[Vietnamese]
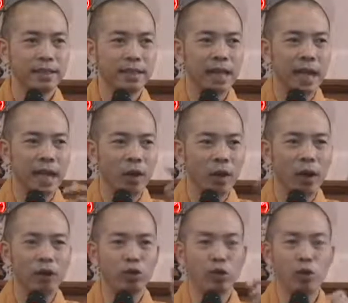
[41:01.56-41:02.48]
Rồi ra
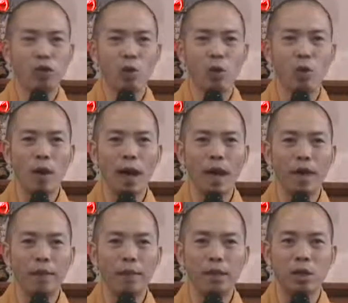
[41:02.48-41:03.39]
ngoài chùa Phổ
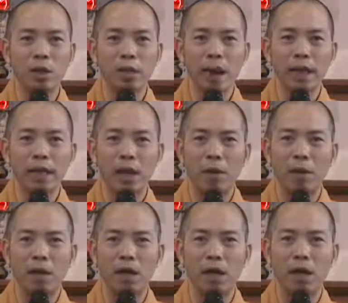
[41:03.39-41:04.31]
Quang là bắt đầu bà nào
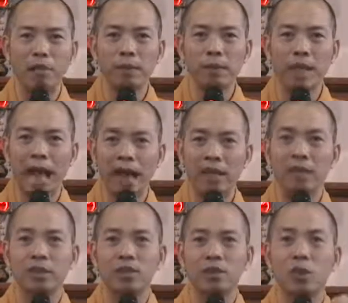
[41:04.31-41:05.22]
bà lỡ mà tạt
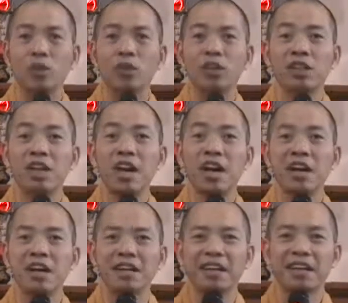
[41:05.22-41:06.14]
xô nước
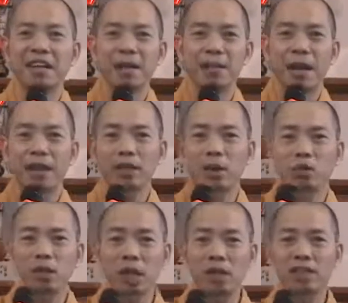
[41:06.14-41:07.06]
dơ, lạc
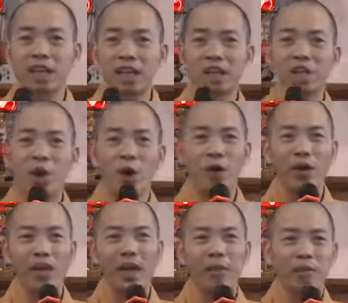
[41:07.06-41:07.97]
đầu sân si
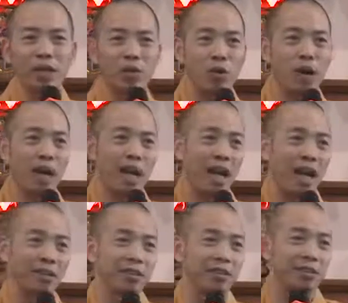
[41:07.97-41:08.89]
rồi, làm sao có an
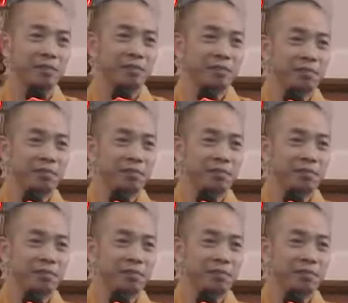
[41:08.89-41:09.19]
lạc được.